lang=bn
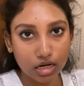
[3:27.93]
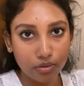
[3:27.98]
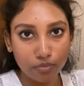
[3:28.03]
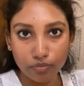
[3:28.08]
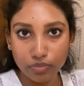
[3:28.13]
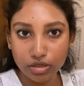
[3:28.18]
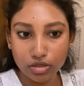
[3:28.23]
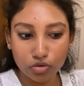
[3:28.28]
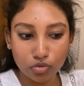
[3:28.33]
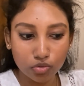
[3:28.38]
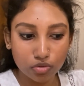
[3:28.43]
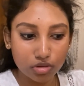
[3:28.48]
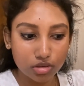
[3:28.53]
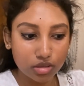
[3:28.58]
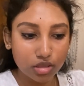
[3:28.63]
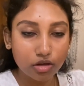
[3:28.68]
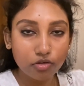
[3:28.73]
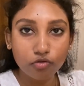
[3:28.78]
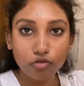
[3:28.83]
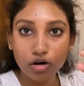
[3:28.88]
কমপ্লিট
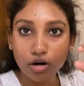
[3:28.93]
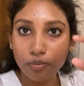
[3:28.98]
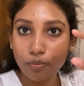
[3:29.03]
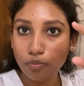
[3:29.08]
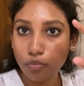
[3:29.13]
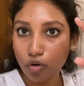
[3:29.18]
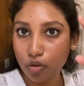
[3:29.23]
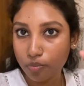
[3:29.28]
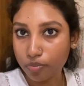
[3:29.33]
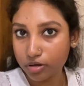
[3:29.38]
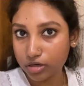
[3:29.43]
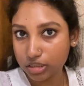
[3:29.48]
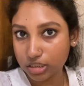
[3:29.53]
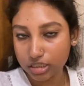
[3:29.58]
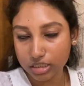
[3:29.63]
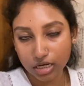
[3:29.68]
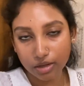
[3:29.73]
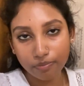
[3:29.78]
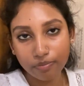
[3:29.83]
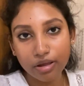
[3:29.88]
করতে ফর আ প্রপার
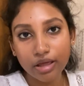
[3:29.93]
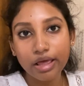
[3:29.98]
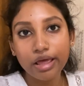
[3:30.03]
শেপ